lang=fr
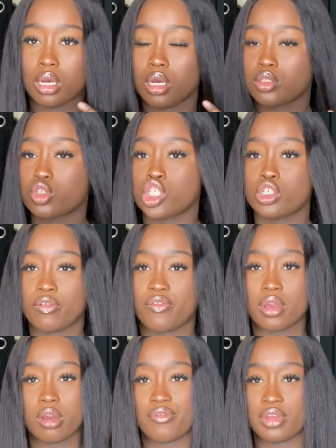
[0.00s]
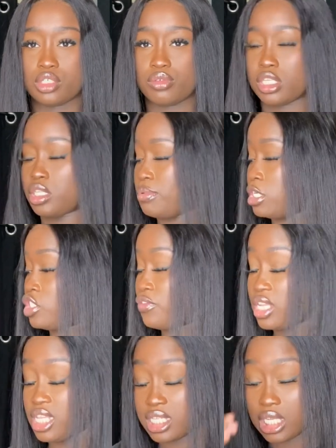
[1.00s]
Euh, ce que je vais faire en fait, je vous explique. Je
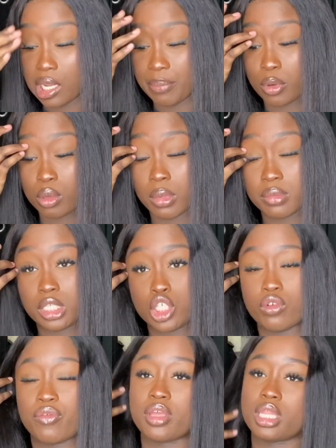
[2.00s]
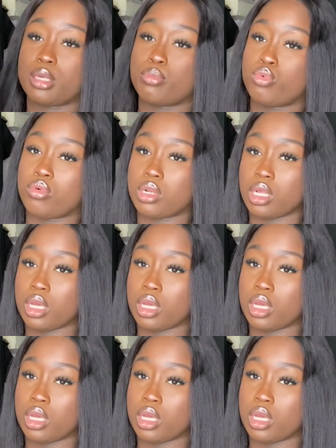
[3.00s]
vais lisser la perruque même si je vais faire des boucles.